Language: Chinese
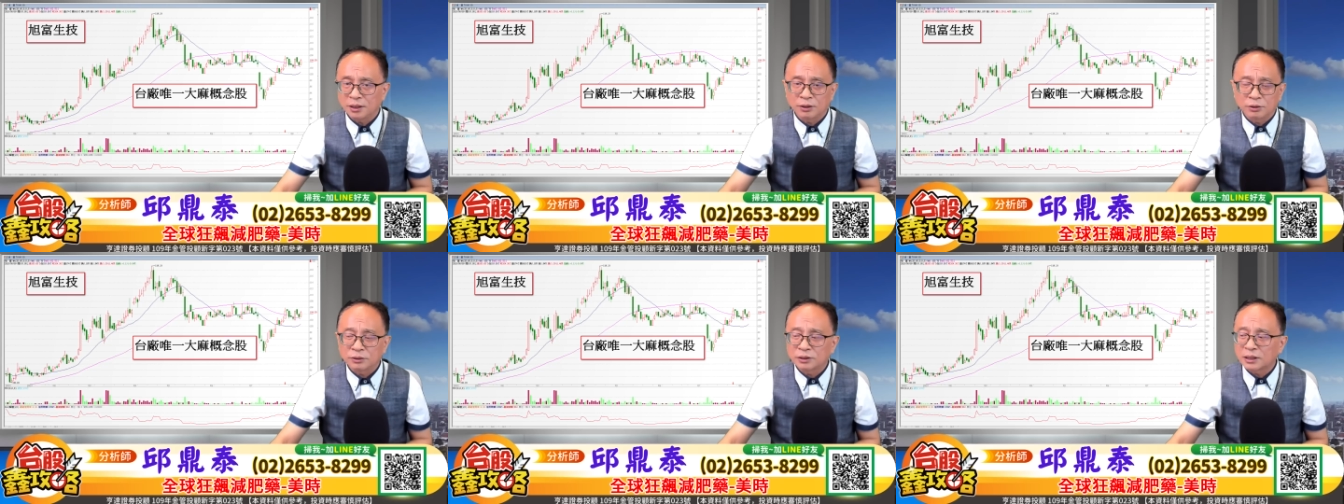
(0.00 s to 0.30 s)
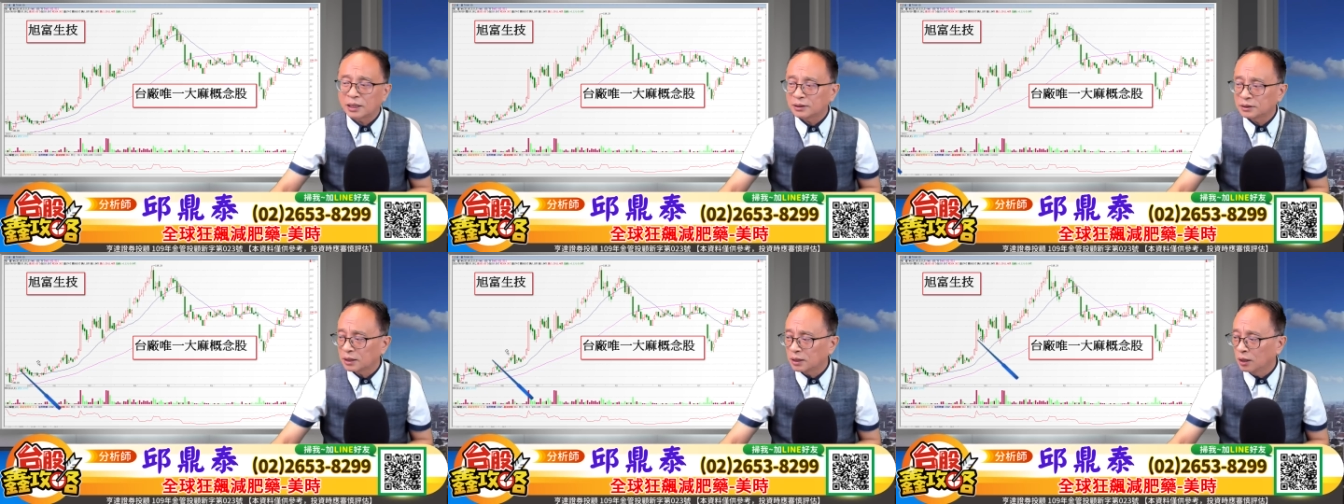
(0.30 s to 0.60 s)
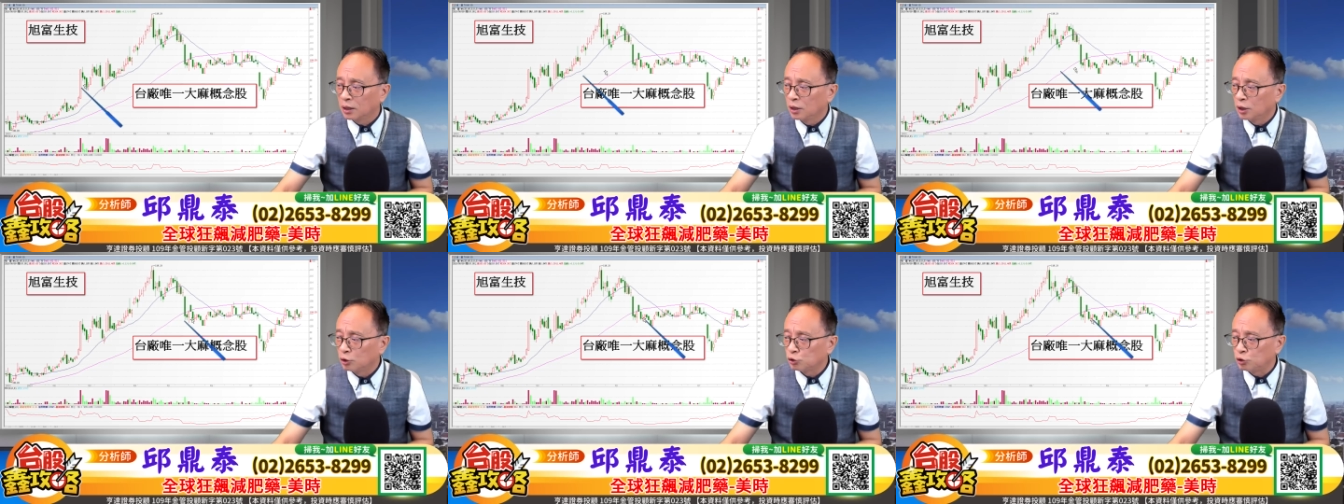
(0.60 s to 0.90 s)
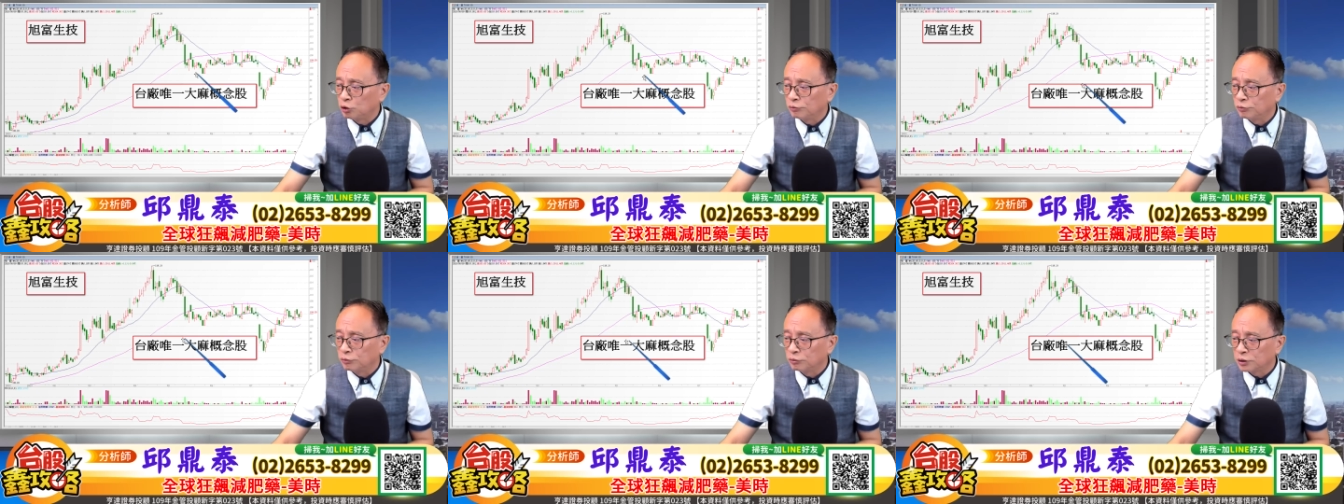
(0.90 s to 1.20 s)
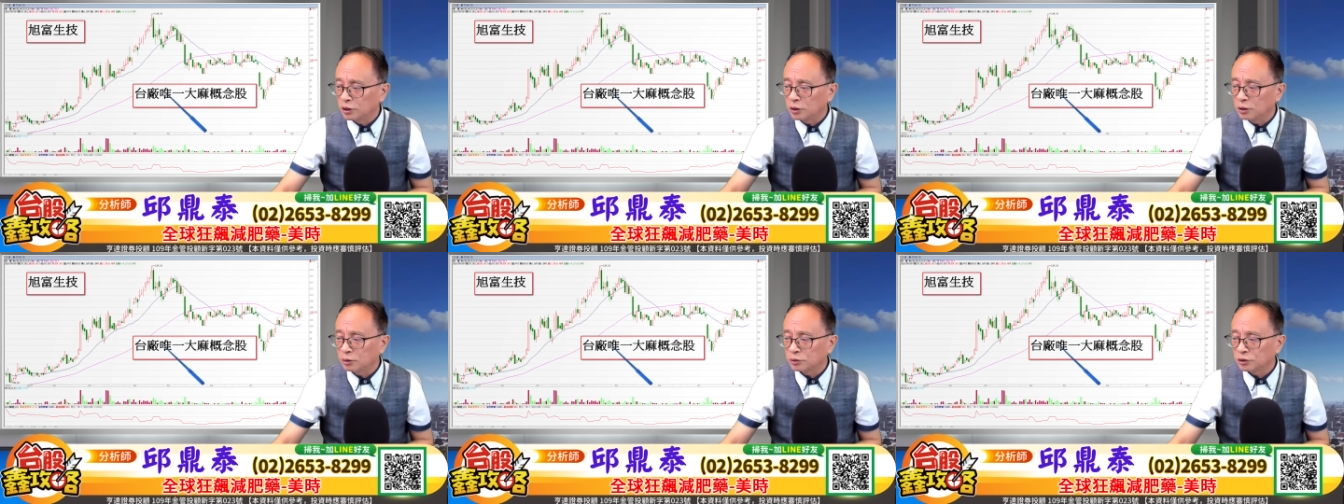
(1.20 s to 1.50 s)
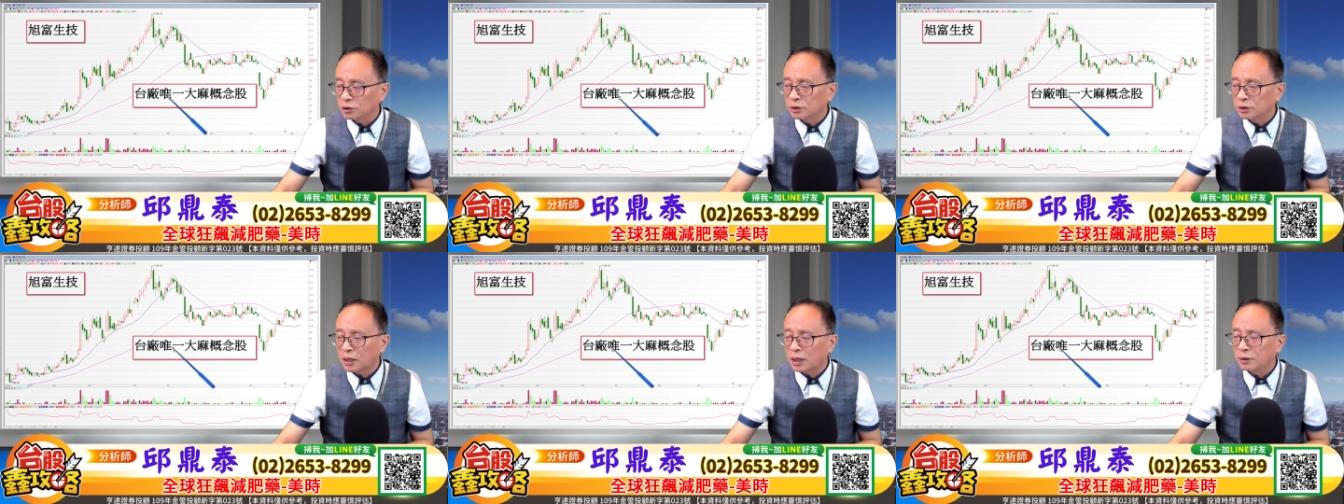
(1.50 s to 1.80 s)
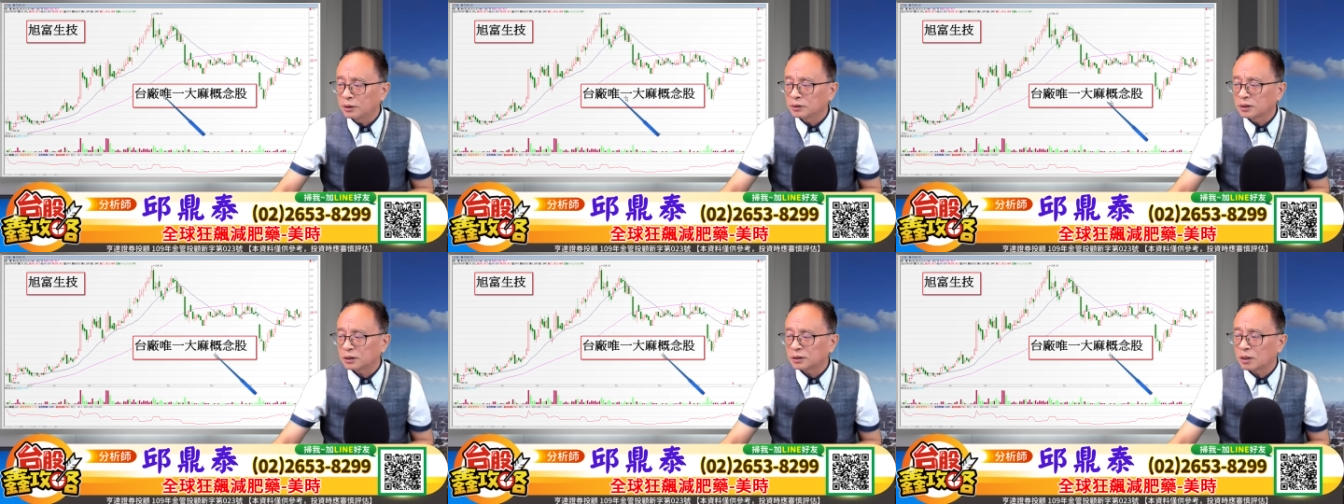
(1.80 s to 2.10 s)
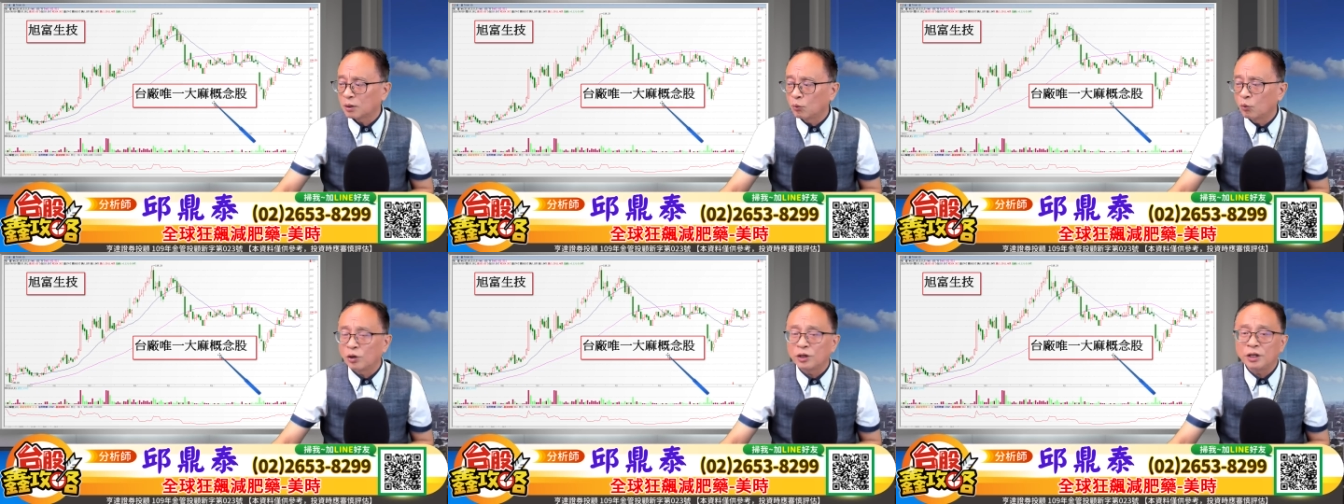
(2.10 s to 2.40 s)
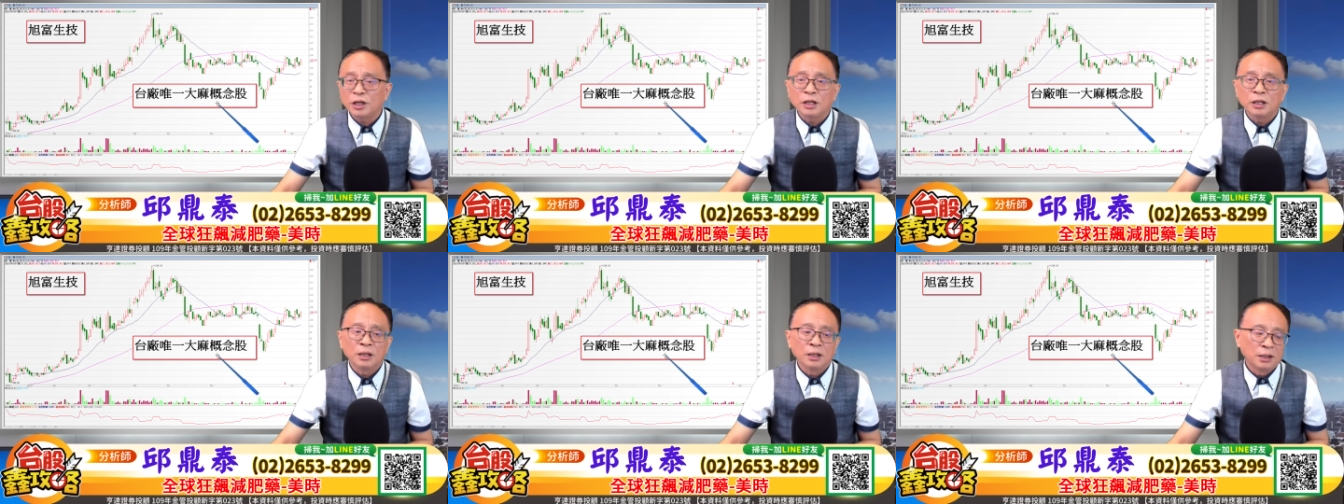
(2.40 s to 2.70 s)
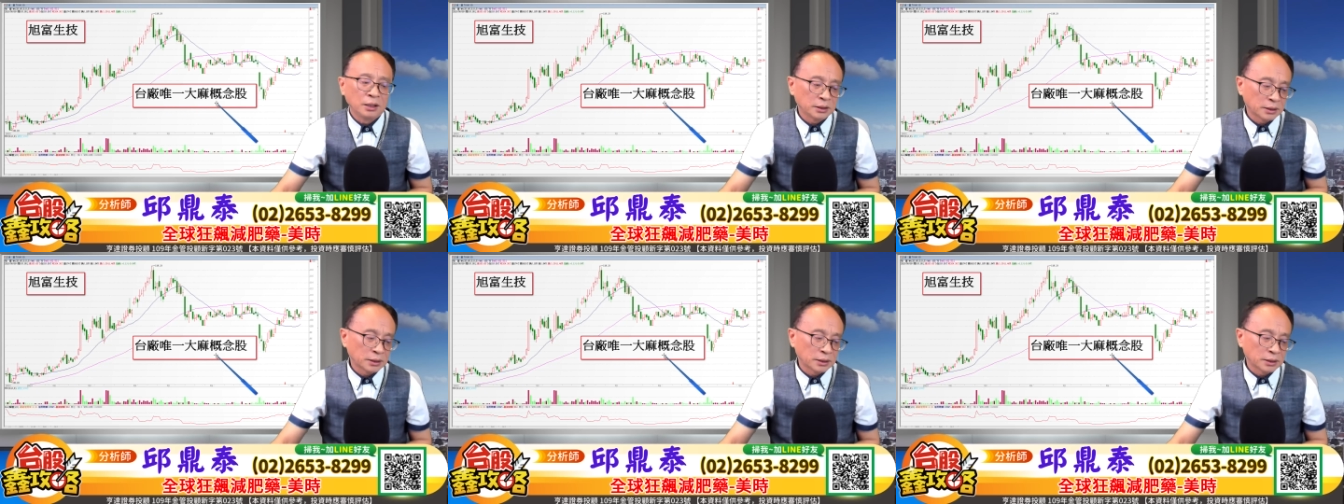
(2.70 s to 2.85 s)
也都大涨了。续富呢，全台台长唯一